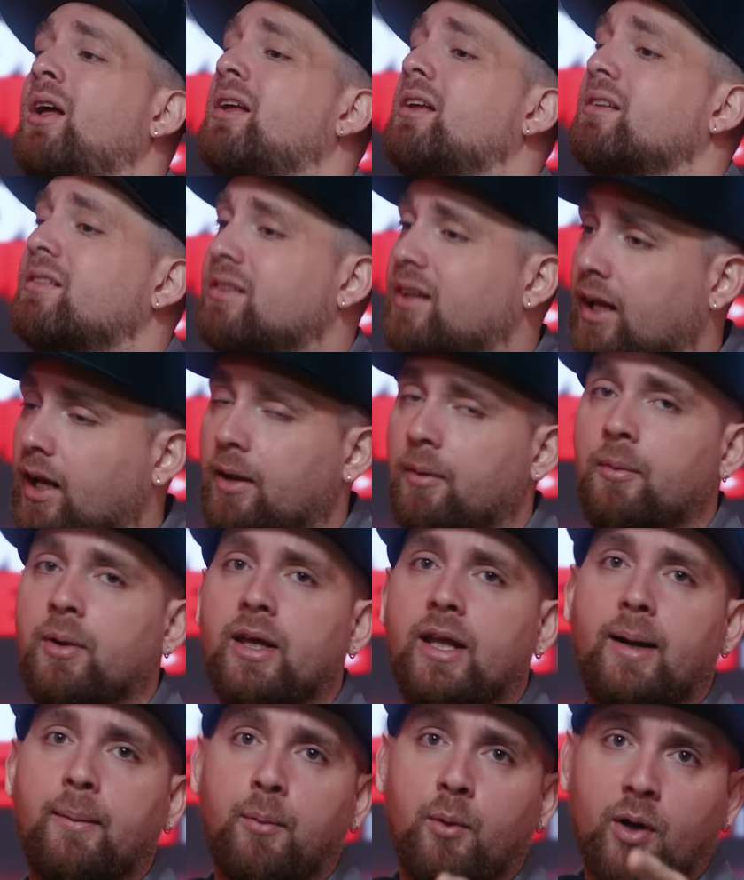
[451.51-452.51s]
se le
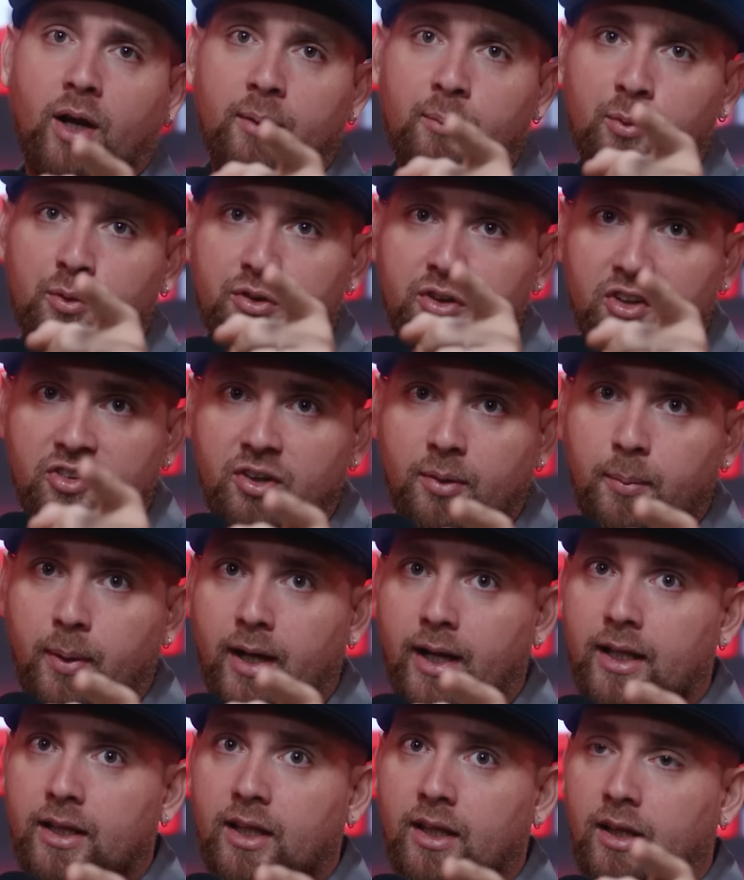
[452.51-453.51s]
vira, porque hay muchísima
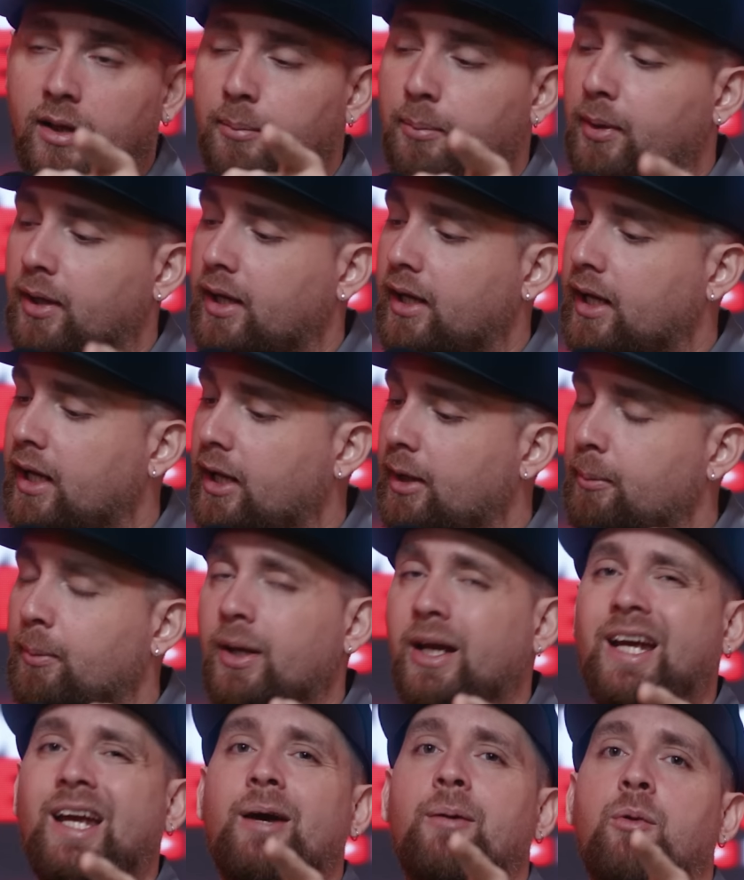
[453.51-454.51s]
gente del
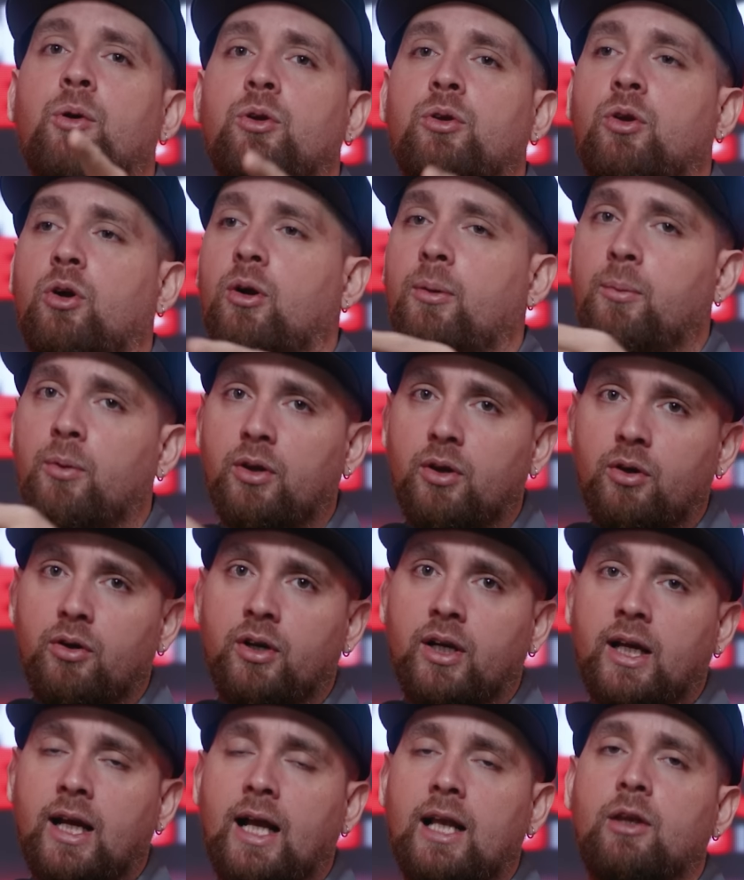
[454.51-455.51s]
PRM que votó, como dijo
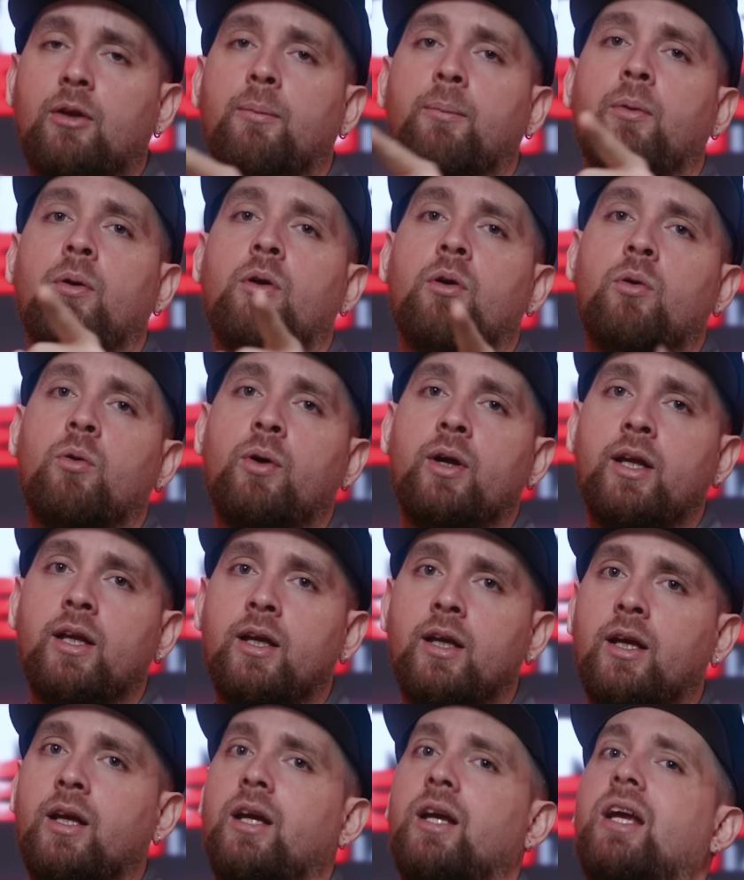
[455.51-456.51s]
Ricardo, por Luis
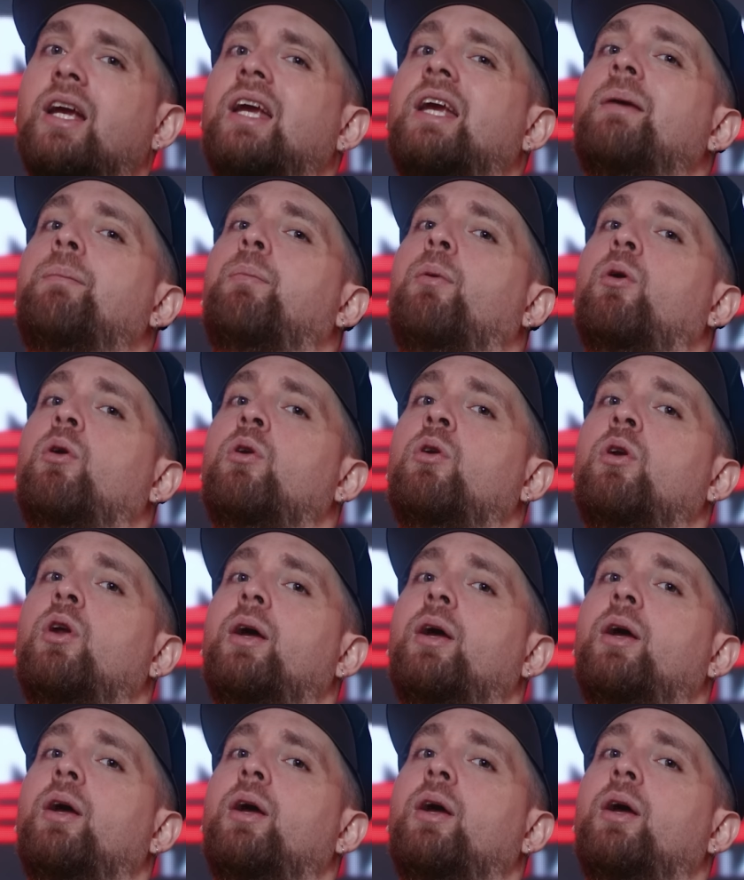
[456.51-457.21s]
y por